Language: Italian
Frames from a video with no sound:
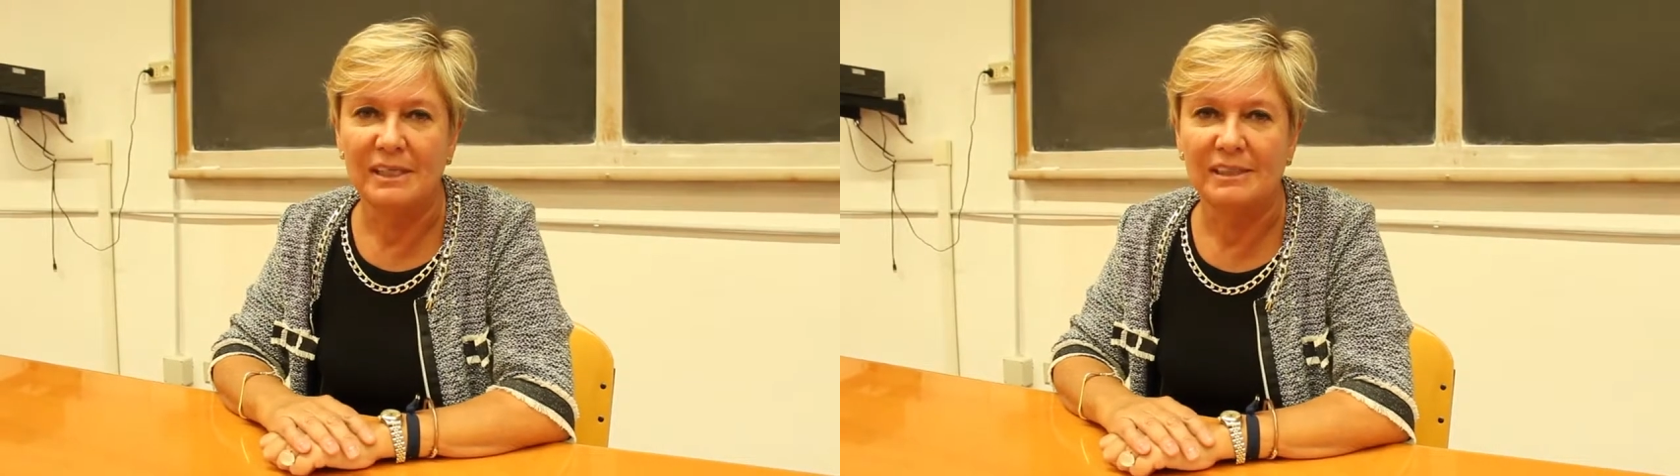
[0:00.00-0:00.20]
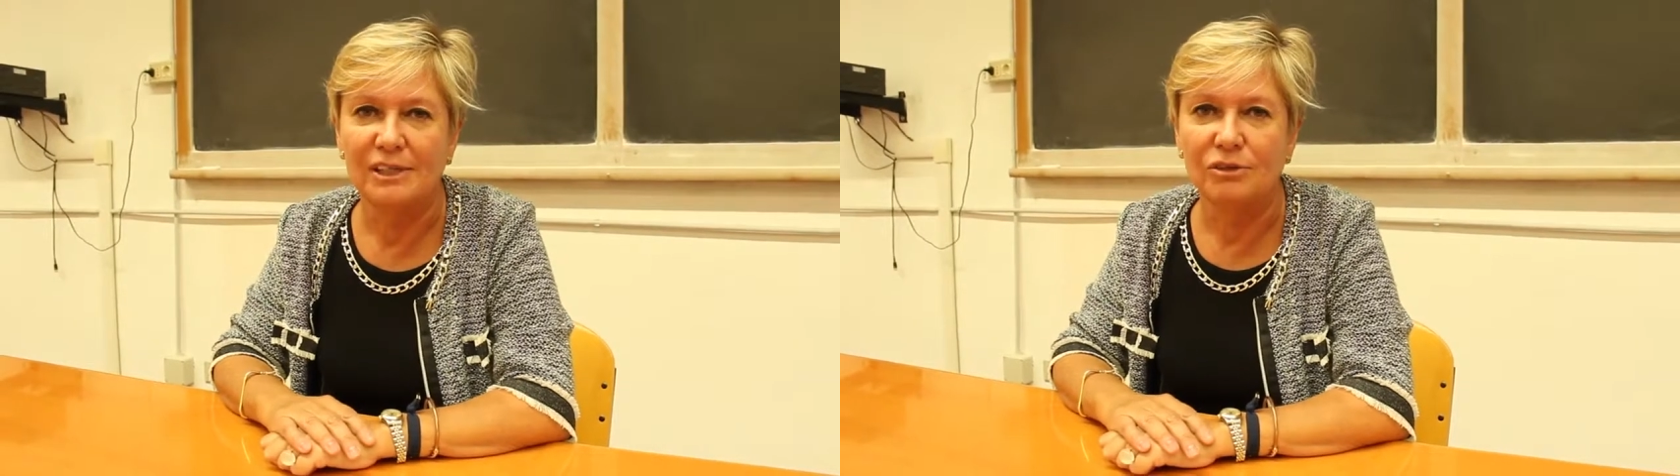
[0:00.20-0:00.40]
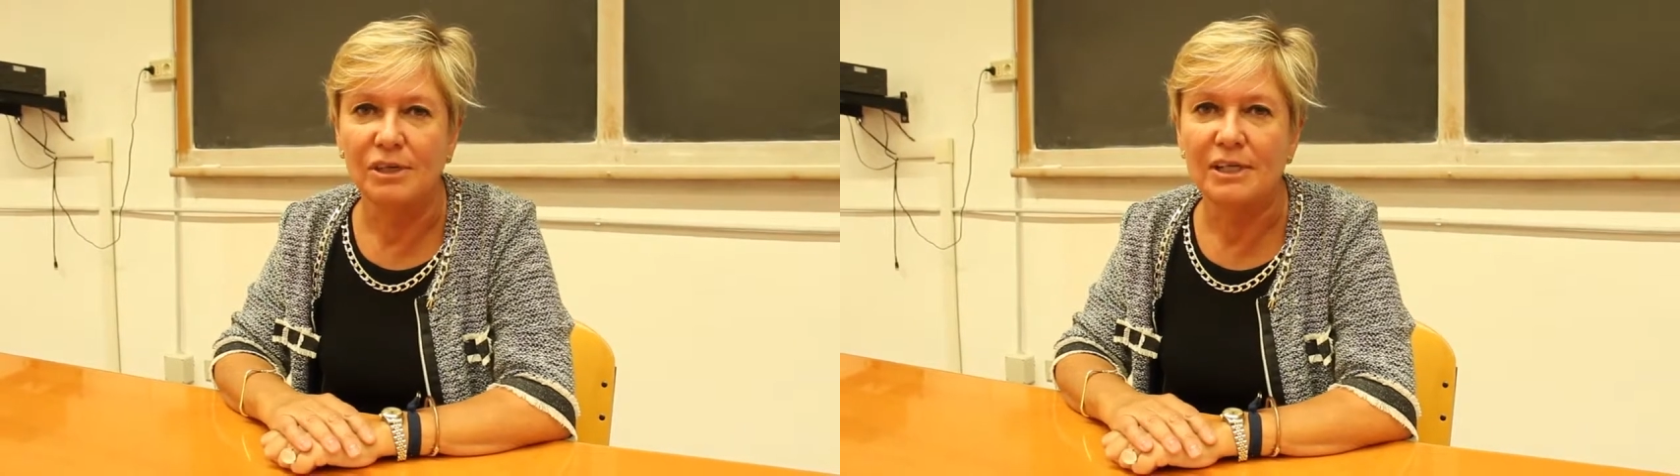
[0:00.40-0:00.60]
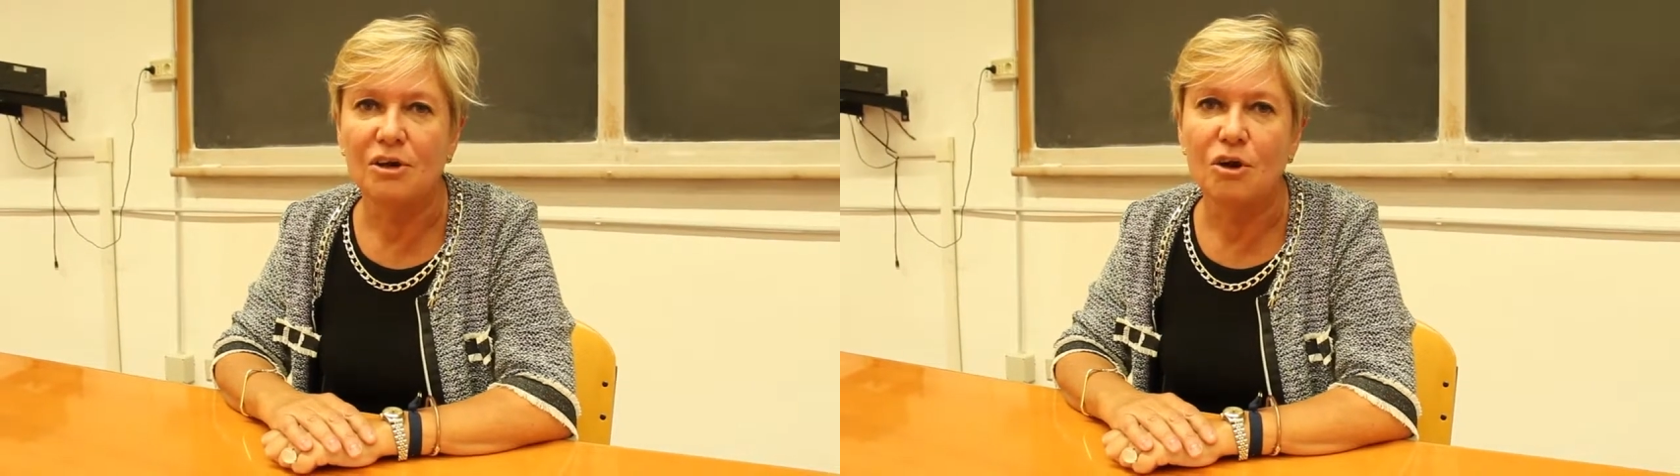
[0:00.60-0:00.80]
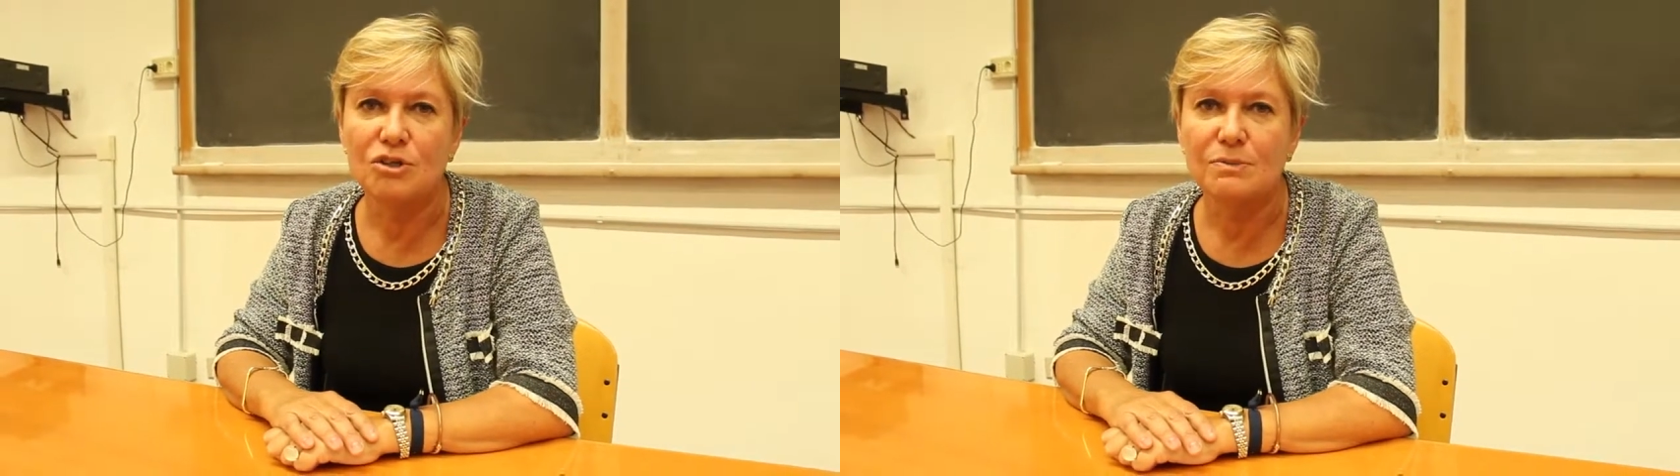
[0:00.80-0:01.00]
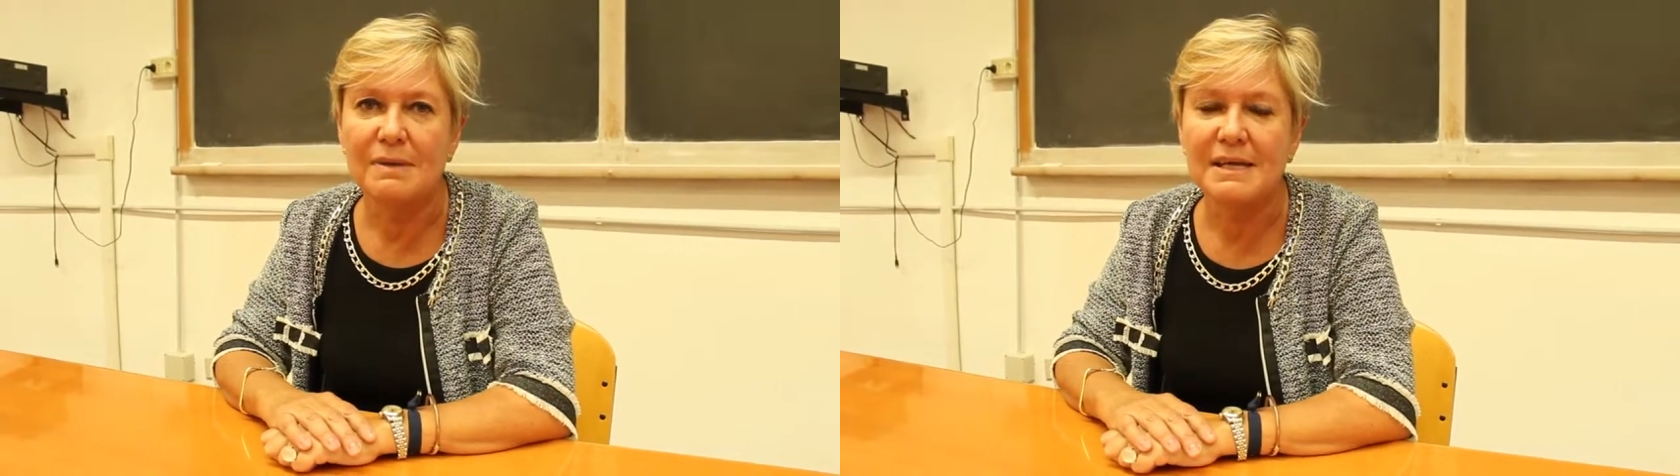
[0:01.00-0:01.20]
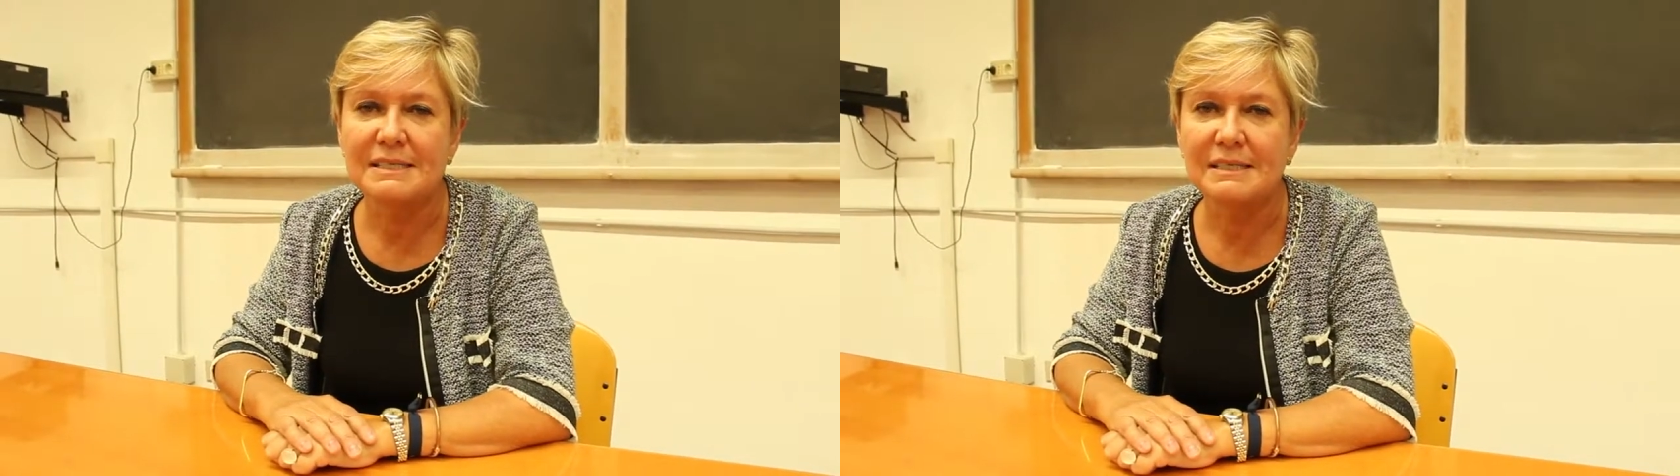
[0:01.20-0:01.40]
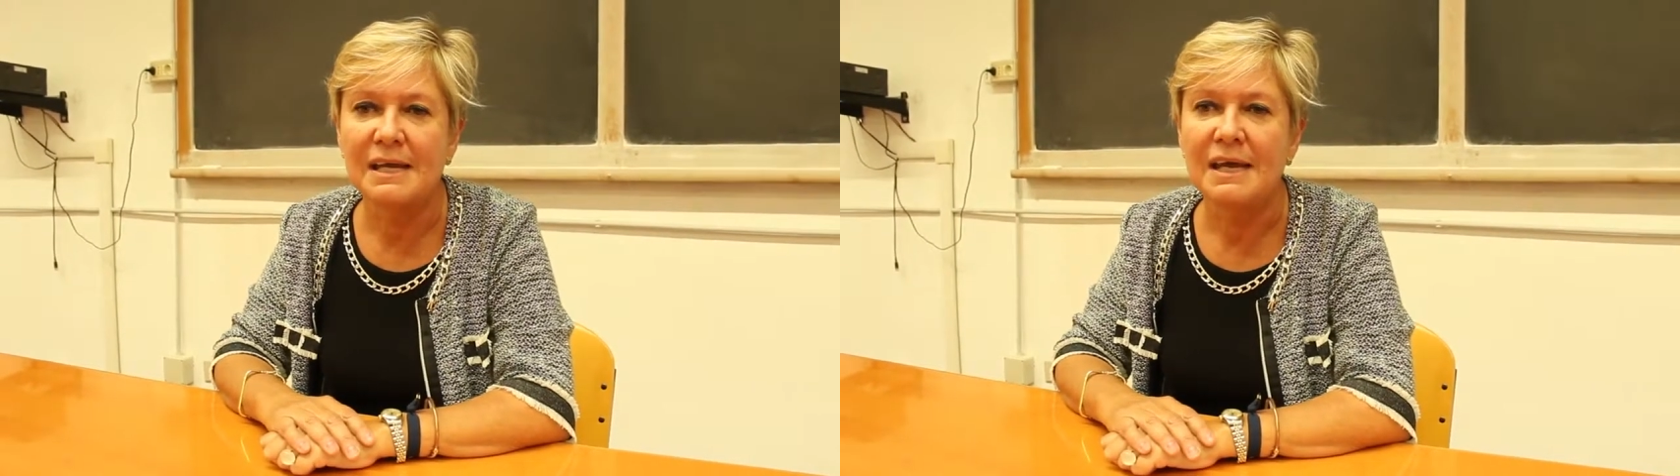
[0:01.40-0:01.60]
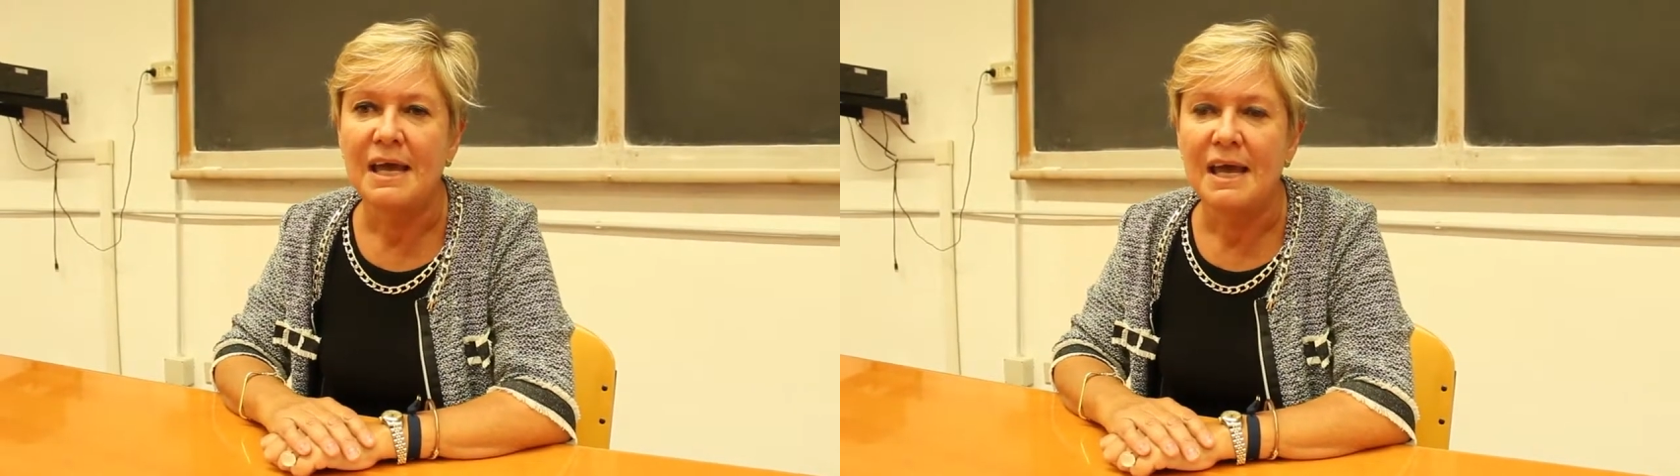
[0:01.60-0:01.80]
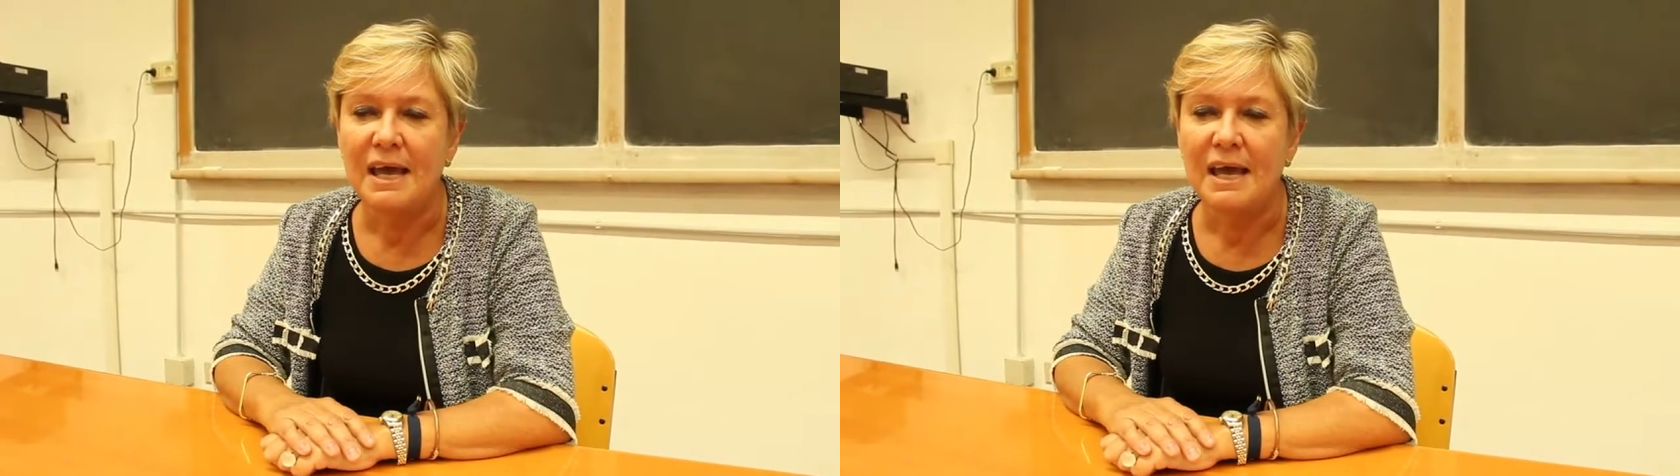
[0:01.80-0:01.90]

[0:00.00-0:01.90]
all'interno del COSMAST